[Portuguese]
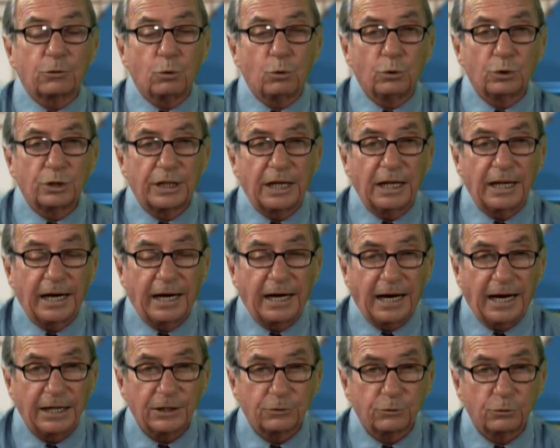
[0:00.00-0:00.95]
com o
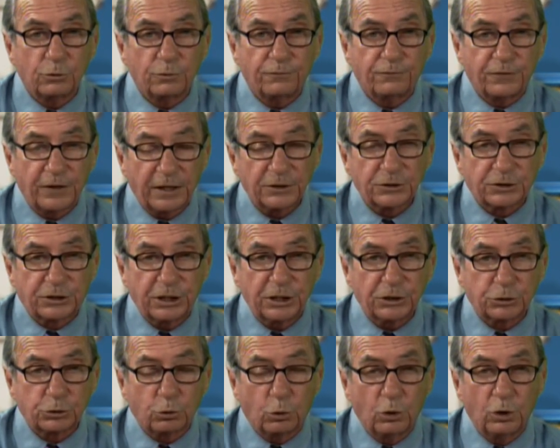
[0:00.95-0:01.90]
delegado
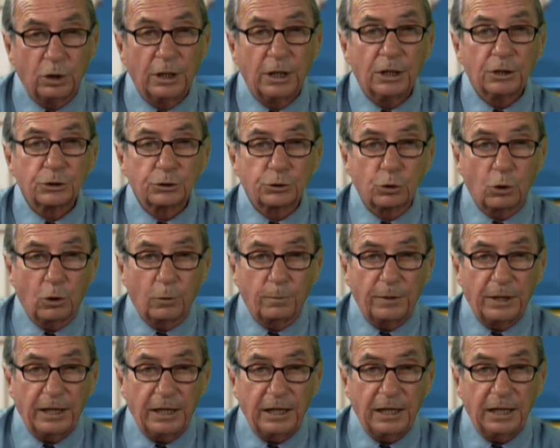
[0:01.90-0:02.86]
Francisco
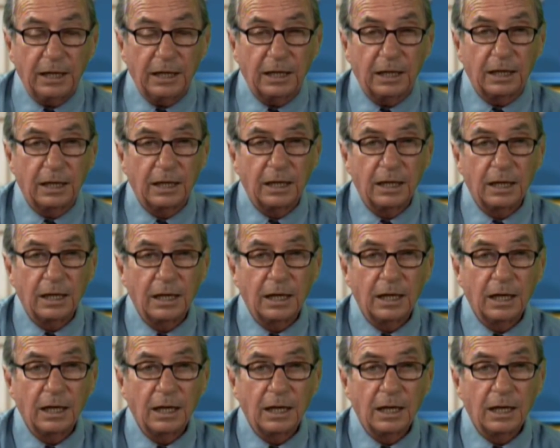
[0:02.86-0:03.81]
sobre
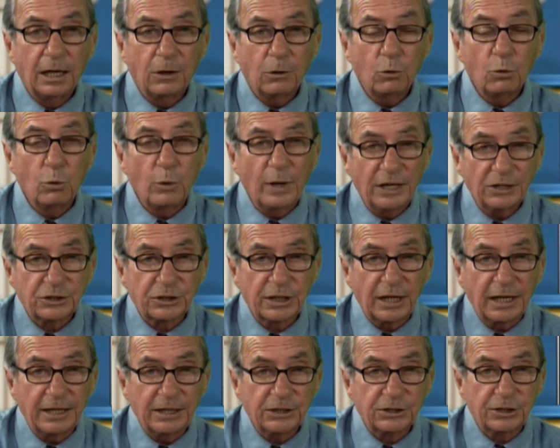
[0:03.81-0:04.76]
o
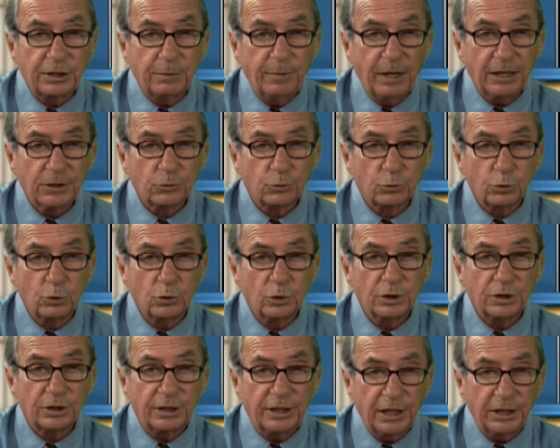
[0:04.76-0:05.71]
esclarecimento
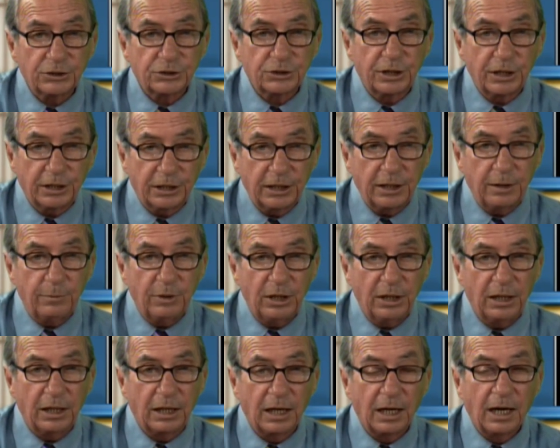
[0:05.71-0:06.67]
deste
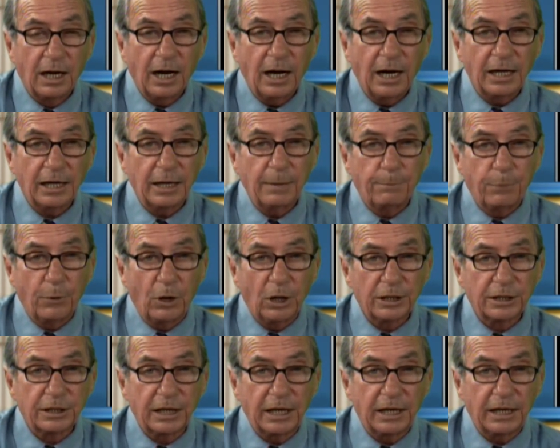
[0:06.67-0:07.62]
crime. A
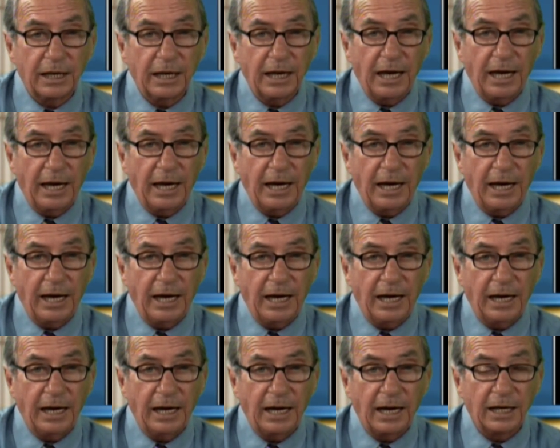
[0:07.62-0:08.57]
repórter
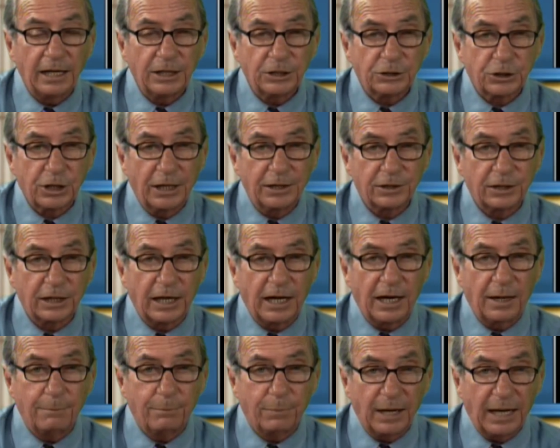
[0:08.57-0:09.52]
é
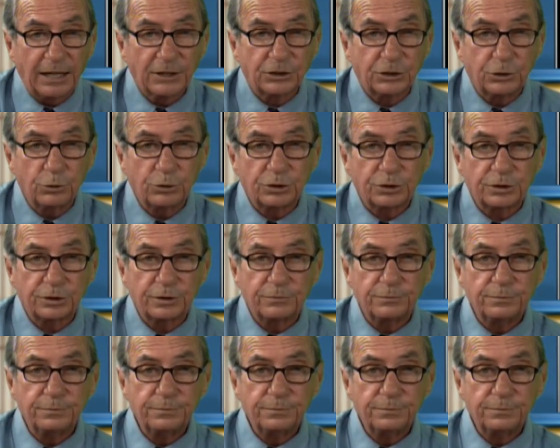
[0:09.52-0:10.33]
Alexandra Blasius.